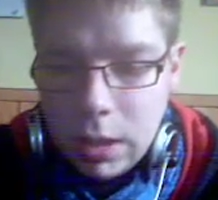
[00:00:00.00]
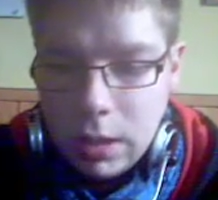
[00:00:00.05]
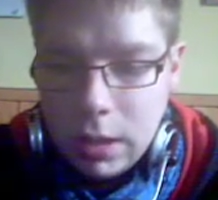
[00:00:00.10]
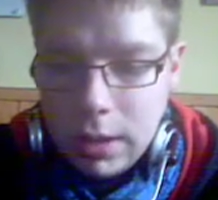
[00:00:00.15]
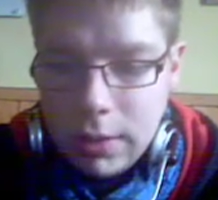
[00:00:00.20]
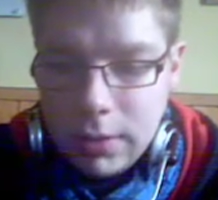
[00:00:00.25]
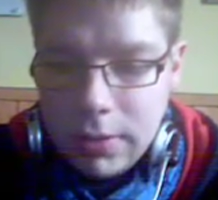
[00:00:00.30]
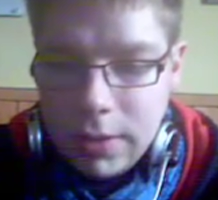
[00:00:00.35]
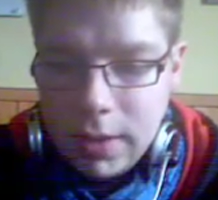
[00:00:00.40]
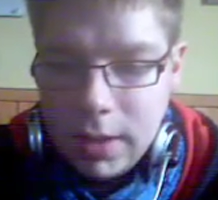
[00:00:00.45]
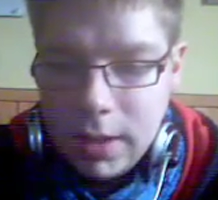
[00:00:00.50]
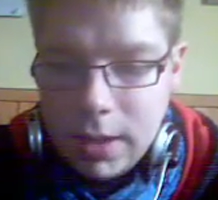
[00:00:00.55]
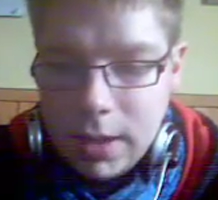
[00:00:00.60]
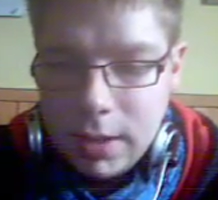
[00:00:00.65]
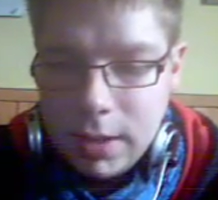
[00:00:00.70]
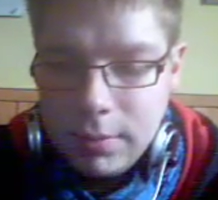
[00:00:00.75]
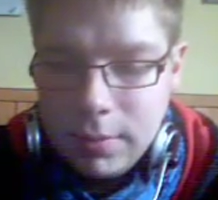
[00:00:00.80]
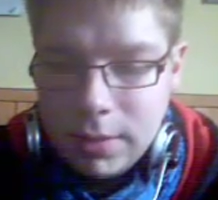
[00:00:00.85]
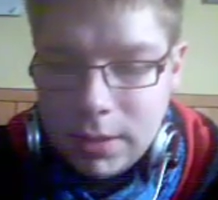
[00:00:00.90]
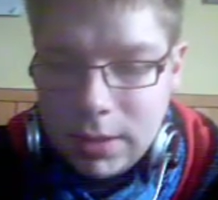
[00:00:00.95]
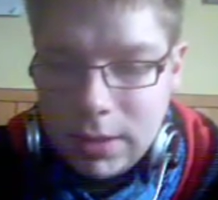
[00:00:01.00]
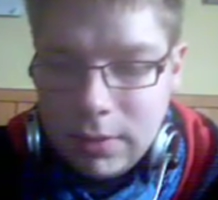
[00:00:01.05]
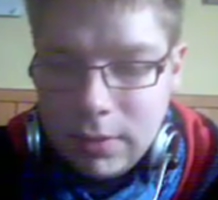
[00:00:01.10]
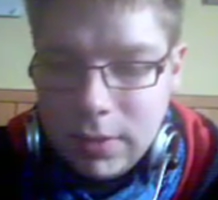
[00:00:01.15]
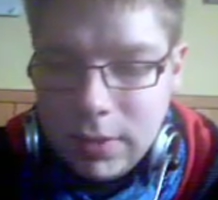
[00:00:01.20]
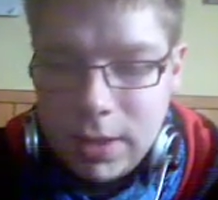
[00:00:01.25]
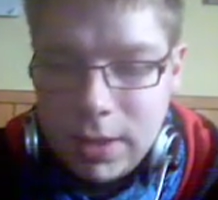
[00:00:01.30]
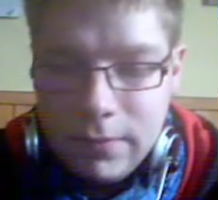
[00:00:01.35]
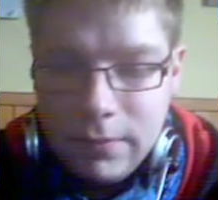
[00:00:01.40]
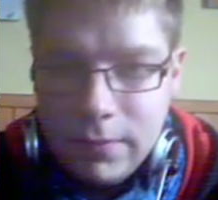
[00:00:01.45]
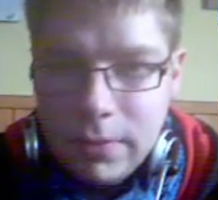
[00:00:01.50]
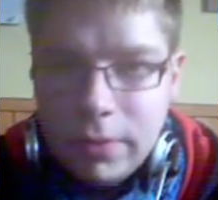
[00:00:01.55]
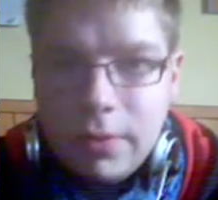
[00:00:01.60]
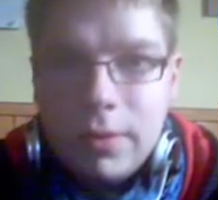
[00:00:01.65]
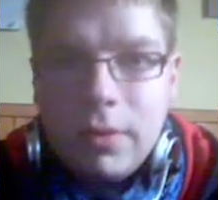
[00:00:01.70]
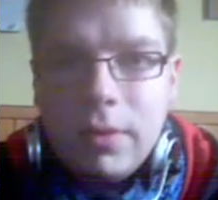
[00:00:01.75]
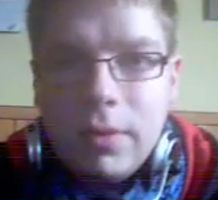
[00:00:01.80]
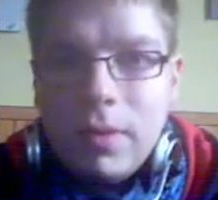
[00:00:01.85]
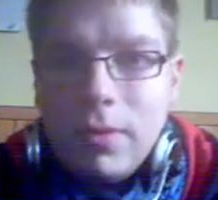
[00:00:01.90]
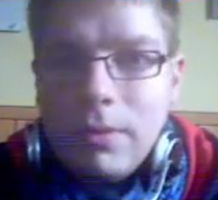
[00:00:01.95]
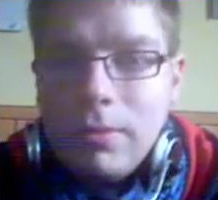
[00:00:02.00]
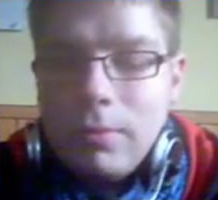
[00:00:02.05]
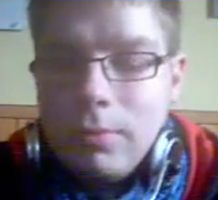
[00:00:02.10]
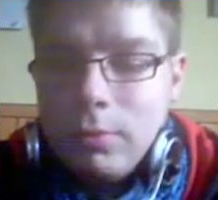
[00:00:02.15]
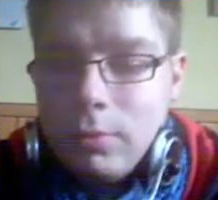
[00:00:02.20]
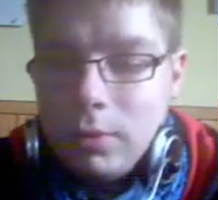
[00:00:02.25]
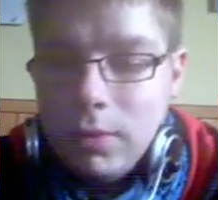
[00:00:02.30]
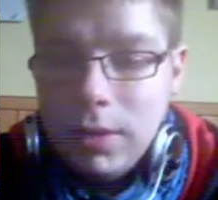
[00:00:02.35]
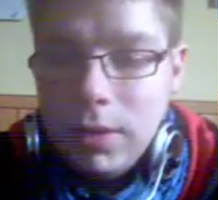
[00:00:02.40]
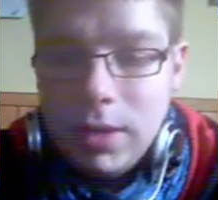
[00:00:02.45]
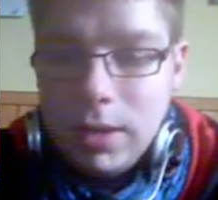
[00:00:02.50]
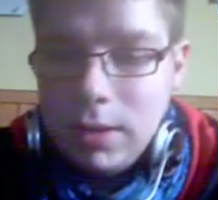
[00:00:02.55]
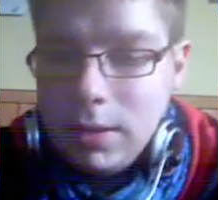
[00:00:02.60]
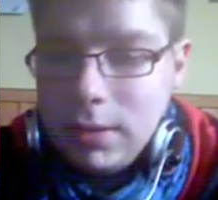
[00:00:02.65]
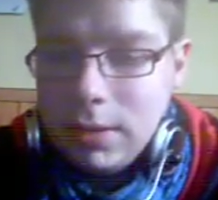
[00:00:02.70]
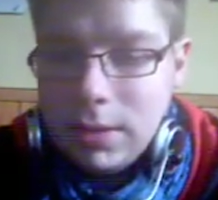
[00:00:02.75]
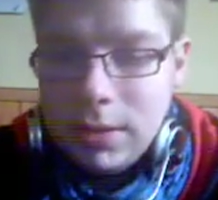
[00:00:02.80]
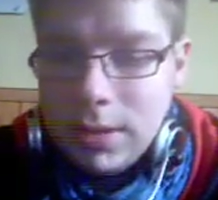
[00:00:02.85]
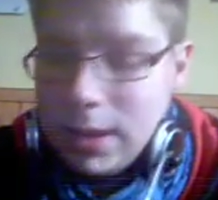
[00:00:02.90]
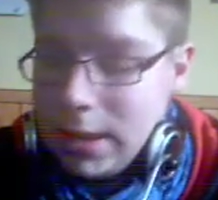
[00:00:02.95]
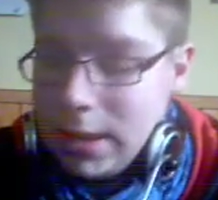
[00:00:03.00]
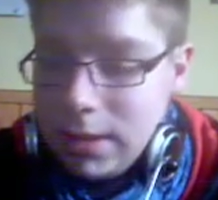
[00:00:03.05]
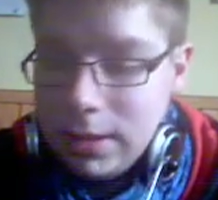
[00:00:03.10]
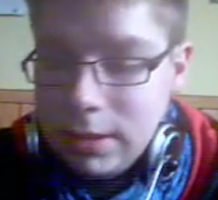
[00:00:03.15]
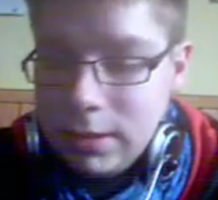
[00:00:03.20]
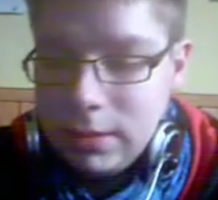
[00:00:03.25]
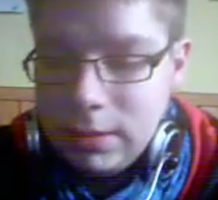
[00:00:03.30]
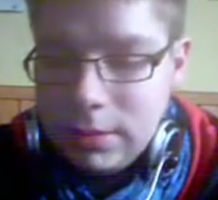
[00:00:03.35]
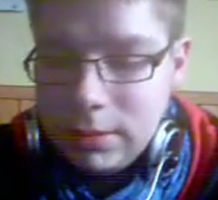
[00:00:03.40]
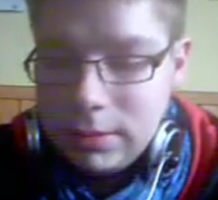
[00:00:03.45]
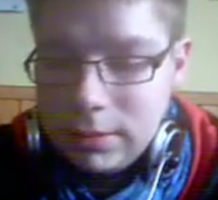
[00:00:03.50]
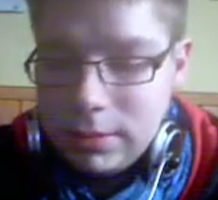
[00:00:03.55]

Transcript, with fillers: Ist sehr geil gemacht. Also die Kämpfe sind brutal geil.